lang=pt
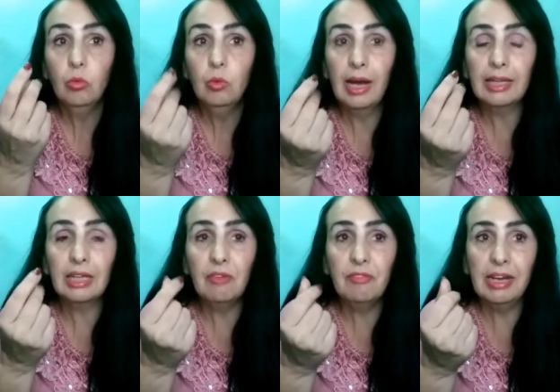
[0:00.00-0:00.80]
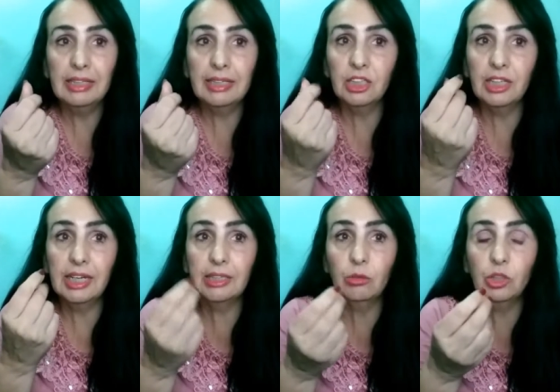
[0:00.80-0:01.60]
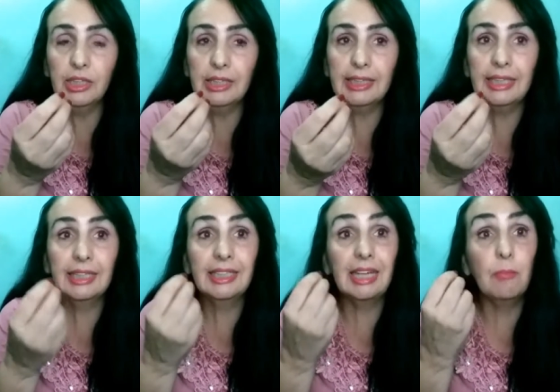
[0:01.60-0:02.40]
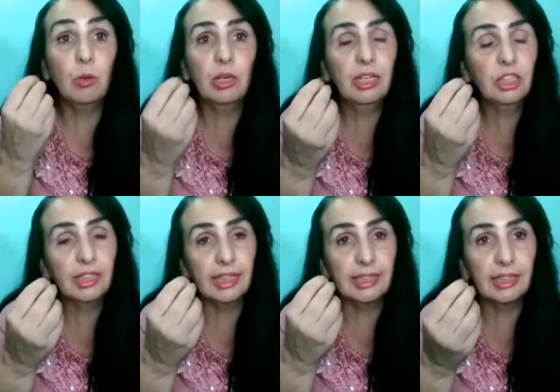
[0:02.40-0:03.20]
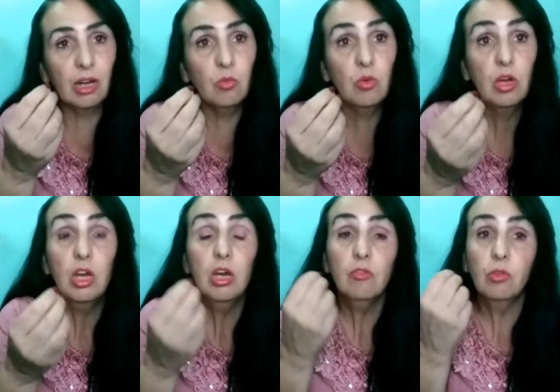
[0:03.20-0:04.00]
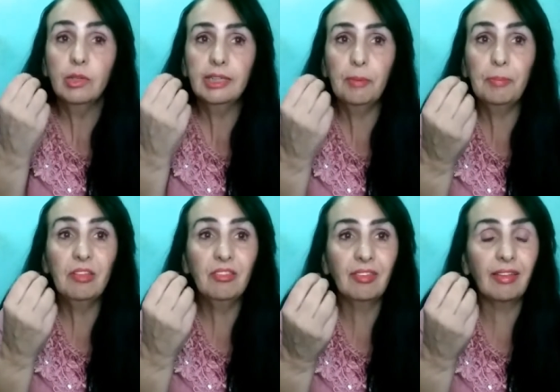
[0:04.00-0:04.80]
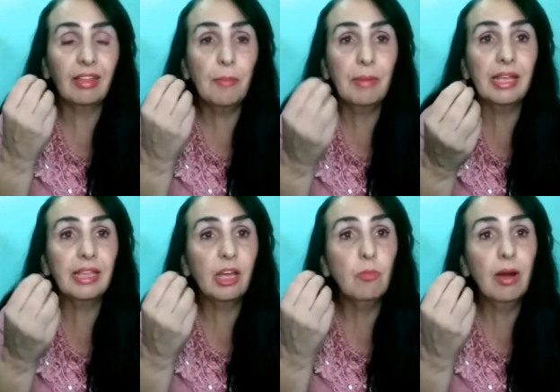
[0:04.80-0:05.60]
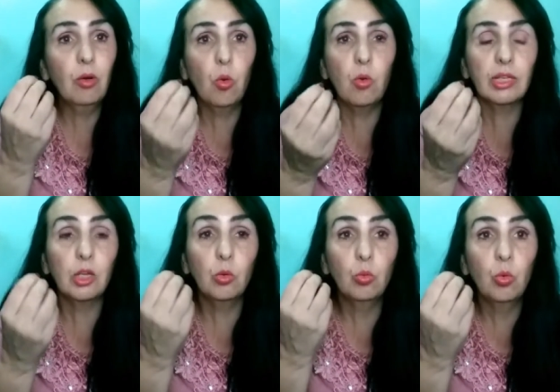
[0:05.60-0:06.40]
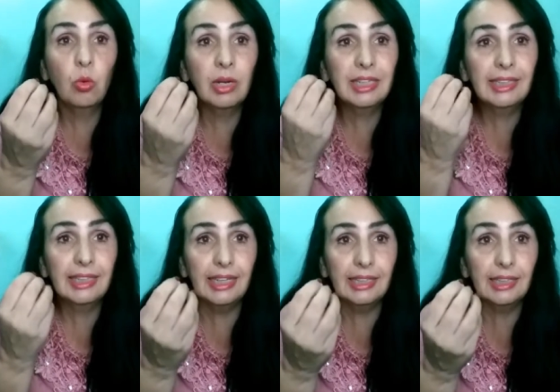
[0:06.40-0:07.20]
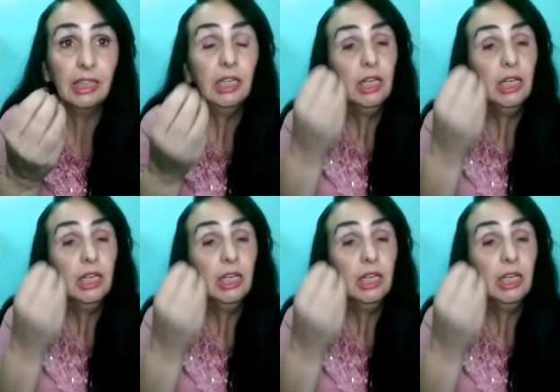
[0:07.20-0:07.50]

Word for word: através da geração de receitas, da monetização, você precisa também ter uma conta no Google AdSense.